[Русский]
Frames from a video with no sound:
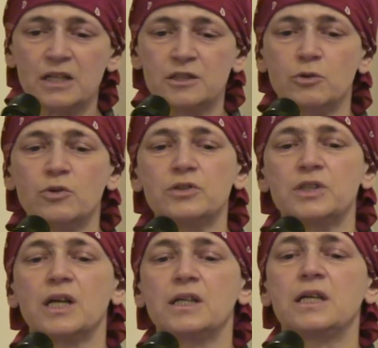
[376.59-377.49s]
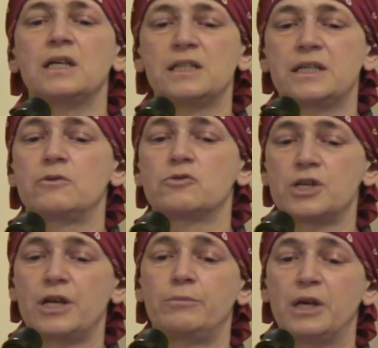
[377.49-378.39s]
С другой стороны, если
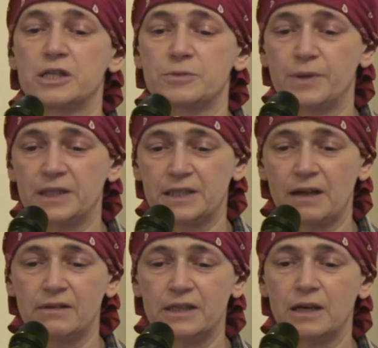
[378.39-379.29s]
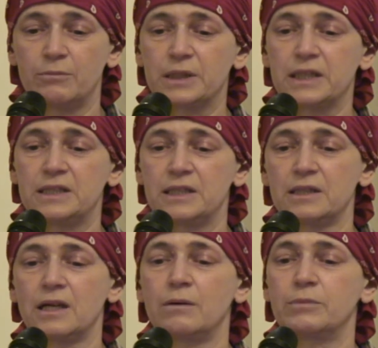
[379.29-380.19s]
уже имеешь представление об этой
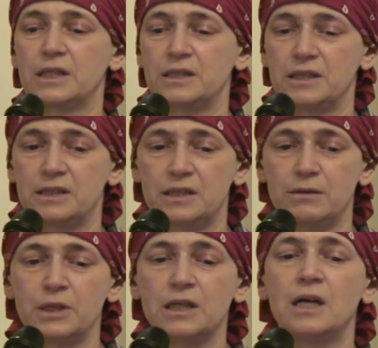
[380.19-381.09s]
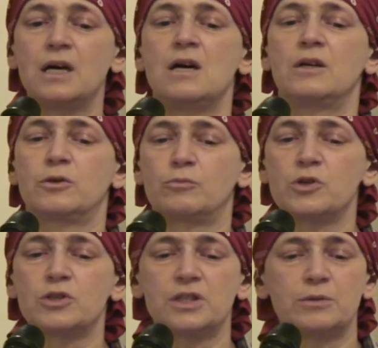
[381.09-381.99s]
сетке, об этой системе, то
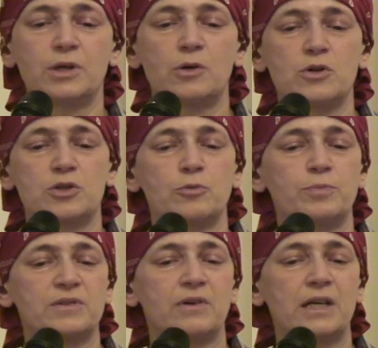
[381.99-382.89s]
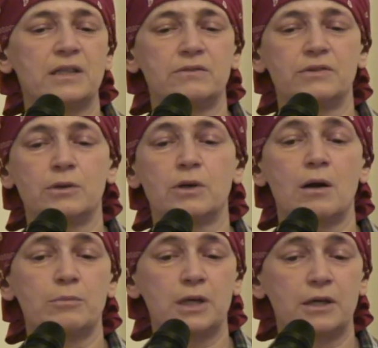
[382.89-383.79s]
можно себе кое-что позволять в ее
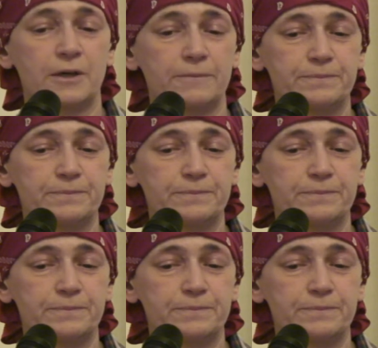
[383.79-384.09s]
рамках.